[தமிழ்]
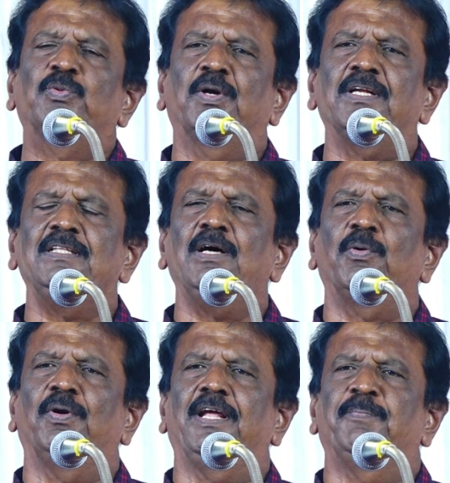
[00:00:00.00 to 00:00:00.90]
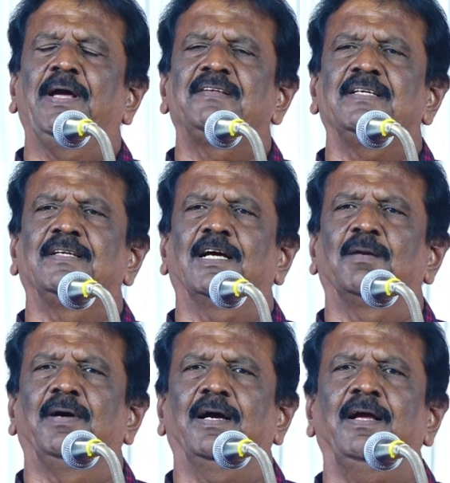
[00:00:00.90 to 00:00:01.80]
தொடர்ந்து அவருடைய பயிற்சியின்
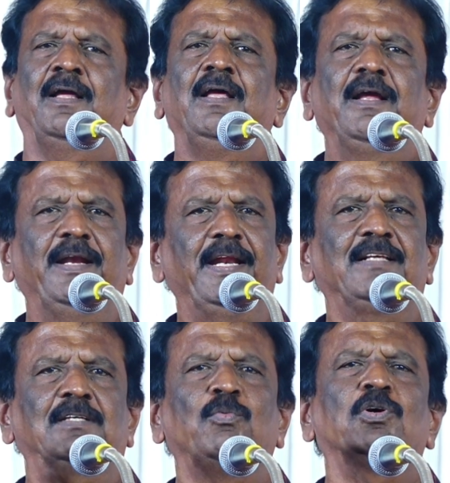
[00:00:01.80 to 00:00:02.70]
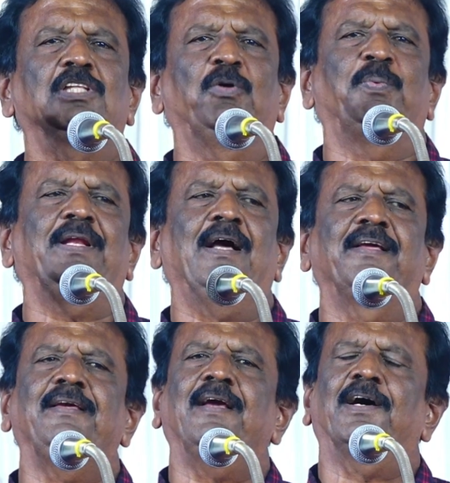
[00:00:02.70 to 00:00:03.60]
காரணமாக இன்றைக்கு சமூகத்தில் ஒரு பெரிய
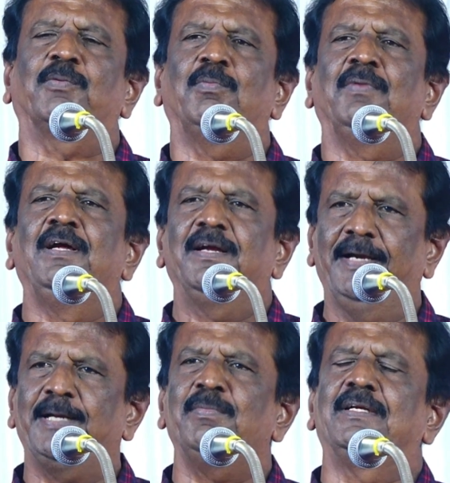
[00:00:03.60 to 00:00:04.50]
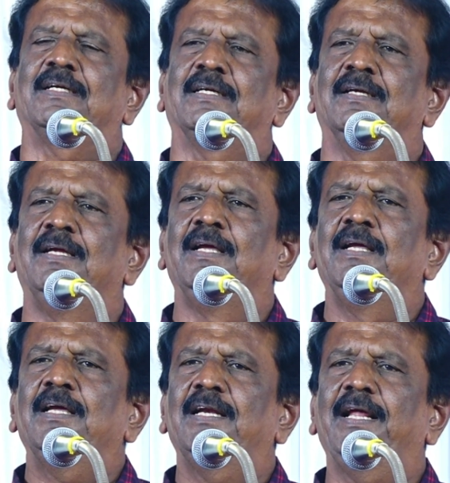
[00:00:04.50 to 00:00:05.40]
அங்கீகாரமும் இடமும் இருக்குது
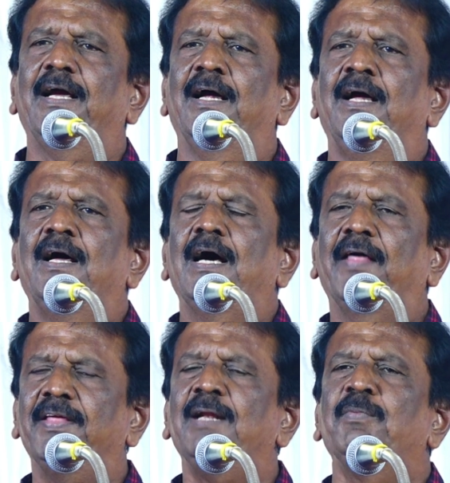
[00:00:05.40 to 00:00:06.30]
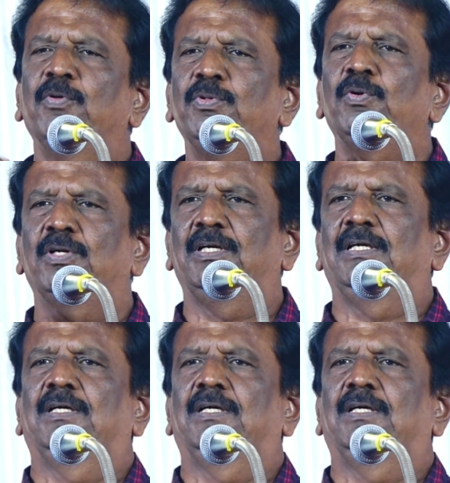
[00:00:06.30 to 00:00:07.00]
இல்லையா அதை நம்ம வந்து ஒரு